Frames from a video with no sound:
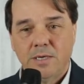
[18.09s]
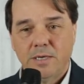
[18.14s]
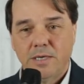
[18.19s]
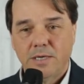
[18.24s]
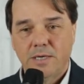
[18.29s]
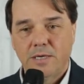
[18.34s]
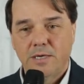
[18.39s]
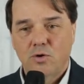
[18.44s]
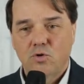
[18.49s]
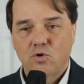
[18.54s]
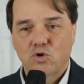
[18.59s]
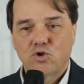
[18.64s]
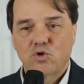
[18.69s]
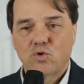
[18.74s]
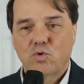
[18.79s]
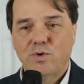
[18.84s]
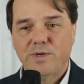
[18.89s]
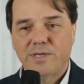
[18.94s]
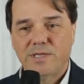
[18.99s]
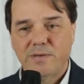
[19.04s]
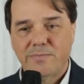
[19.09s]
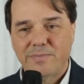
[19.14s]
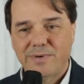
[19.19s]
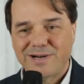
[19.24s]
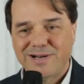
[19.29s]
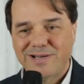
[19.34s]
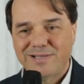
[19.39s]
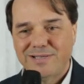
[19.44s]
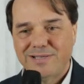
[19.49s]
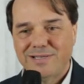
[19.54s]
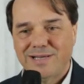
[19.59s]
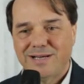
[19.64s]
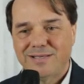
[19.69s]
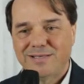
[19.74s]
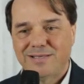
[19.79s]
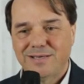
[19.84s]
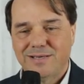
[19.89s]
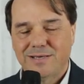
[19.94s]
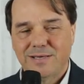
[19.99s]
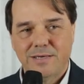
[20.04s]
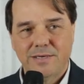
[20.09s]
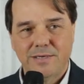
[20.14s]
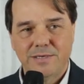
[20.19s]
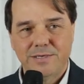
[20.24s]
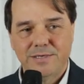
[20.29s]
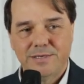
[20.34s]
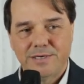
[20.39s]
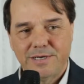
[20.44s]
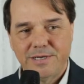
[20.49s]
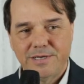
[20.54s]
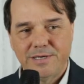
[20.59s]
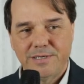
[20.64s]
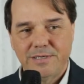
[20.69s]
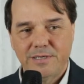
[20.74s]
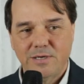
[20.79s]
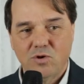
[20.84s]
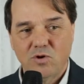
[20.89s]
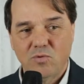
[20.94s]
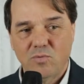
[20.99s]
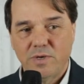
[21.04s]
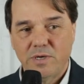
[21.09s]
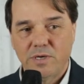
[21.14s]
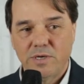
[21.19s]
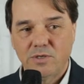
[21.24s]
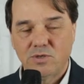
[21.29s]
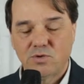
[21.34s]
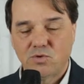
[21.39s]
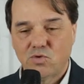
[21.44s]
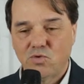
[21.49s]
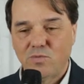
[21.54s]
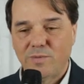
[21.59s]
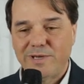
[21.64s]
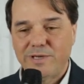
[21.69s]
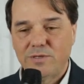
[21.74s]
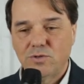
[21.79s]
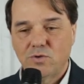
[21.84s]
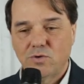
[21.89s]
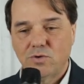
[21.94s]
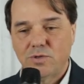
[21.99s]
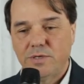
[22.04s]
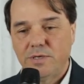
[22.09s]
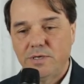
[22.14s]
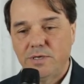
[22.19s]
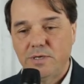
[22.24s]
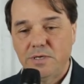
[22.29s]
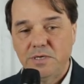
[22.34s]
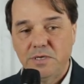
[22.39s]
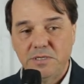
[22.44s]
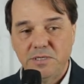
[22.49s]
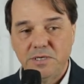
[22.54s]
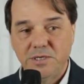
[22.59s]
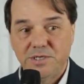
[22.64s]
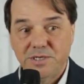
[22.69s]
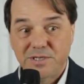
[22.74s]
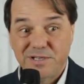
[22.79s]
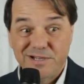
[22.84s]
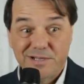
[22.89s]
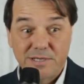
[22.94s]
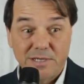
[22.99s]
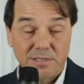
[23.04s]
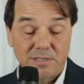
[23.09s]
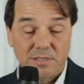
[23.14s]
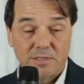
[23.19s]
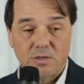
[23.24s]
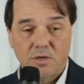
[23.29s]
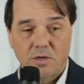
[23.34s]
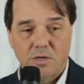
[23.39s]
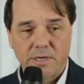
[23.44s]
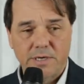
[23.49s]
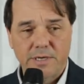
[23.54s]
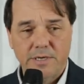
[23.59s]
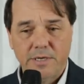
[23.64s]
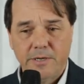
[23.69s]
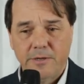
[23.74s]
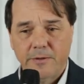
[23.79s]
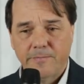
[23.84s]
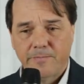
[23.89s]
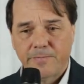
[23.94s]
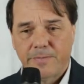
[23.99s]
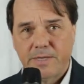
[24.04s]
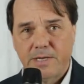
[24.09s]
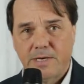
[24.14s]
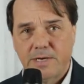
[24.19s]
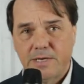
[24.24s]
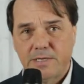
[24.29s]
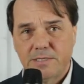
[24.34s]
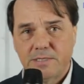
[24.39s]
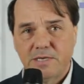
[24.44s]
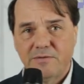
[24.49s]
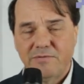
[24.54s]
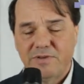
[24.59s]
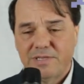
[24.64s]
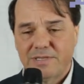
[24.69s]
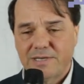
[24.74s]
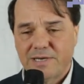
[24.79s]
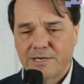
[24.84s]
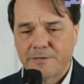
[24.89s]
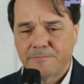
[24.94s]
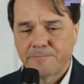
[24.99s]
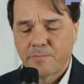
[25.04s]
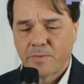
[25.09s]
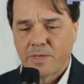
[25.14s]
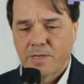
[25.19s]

eh, costruita per la didattica in rete come strumento di digitalizzazione delle attività.